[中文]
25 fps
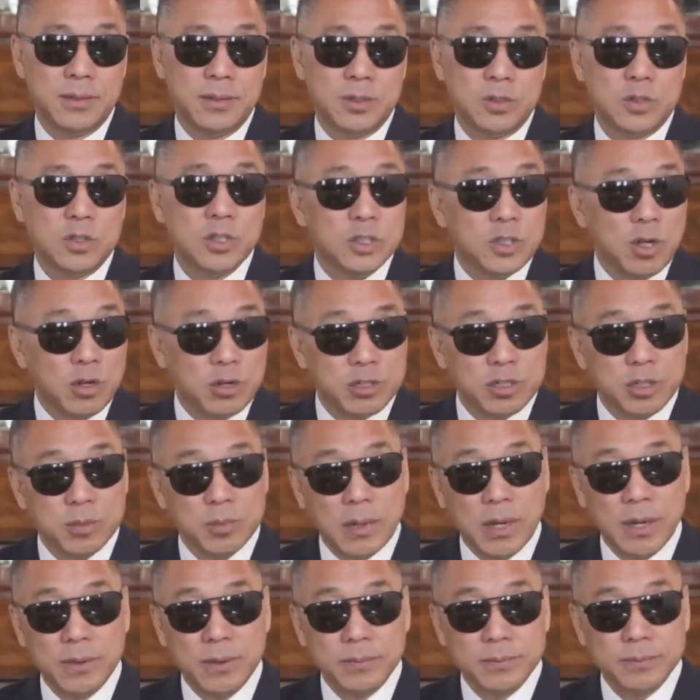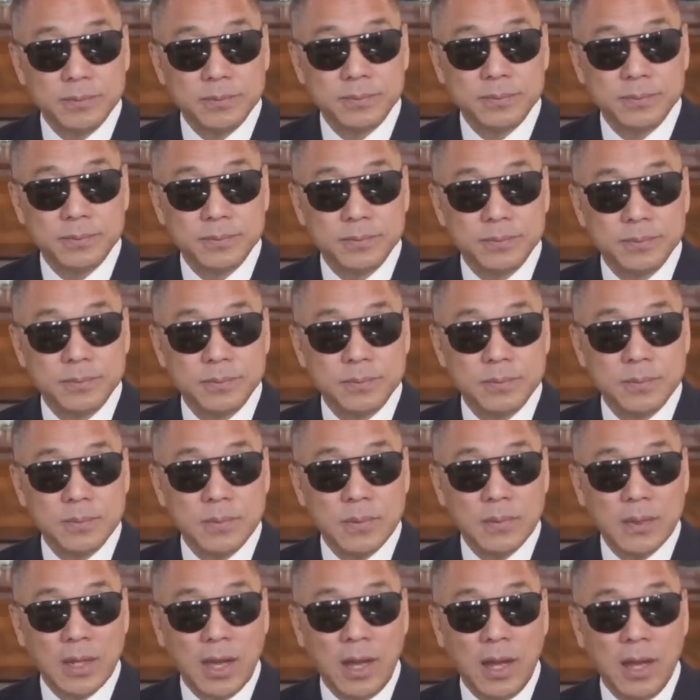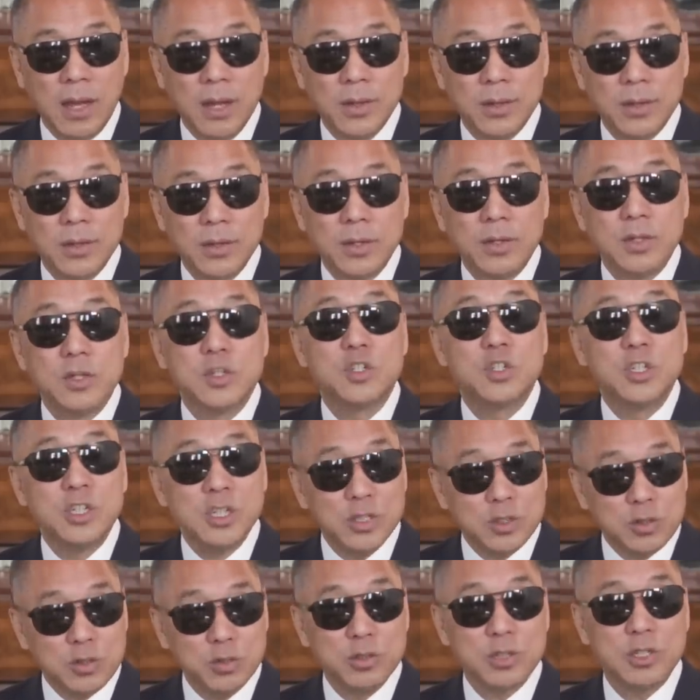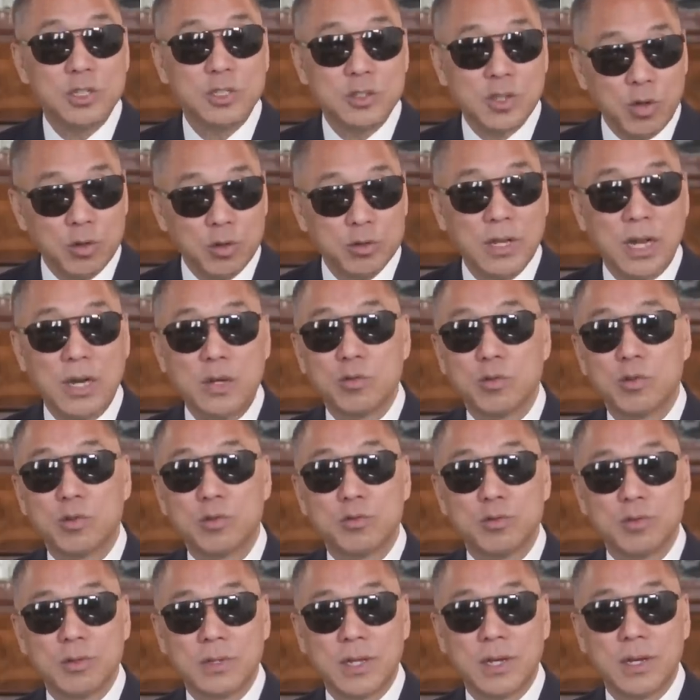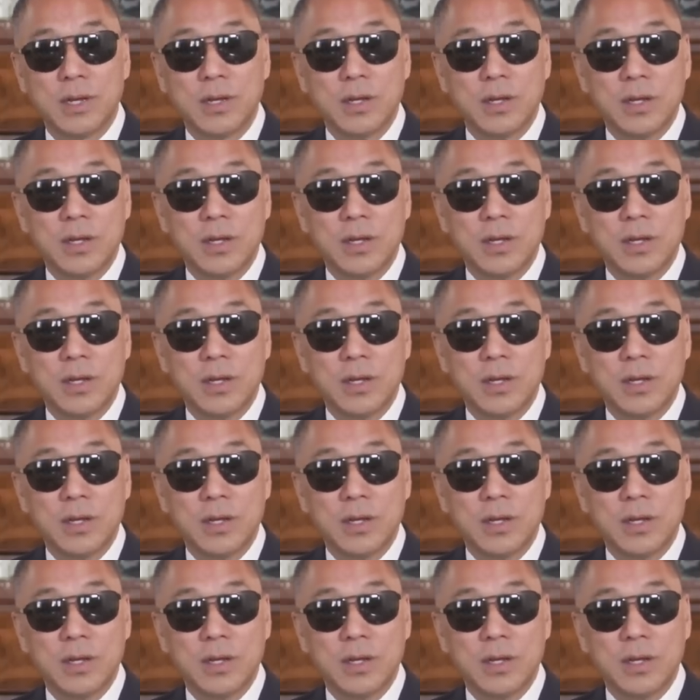这叫什么？啊，这就是道家所说的，